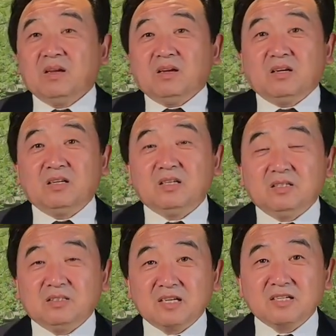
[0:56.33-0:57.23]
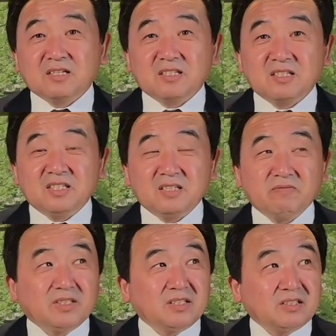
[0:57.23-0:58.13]
而真正是新
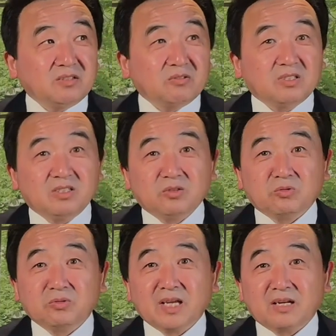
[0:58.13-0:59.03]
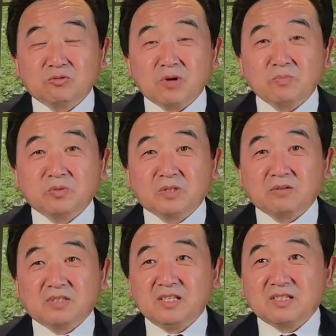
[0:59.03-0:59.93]
闻呢，就是出现了川普
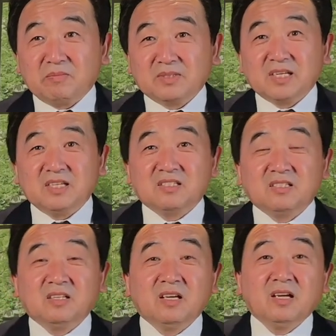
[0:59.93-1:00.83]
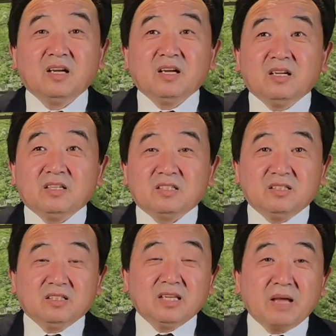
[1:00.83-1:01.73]
到底怎么这一次，使
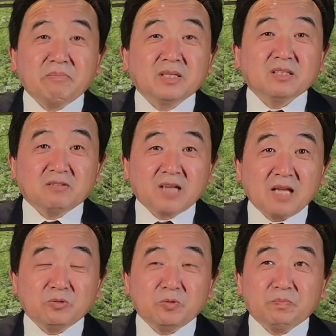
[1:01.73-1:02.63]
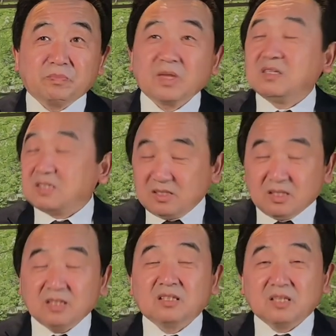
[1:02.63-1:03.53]
得联邦调查局要使
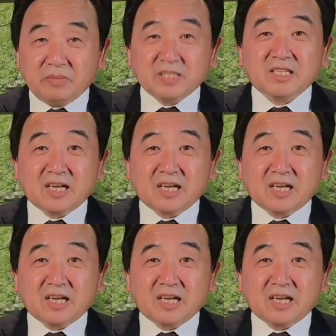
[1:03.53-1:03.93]
得特别检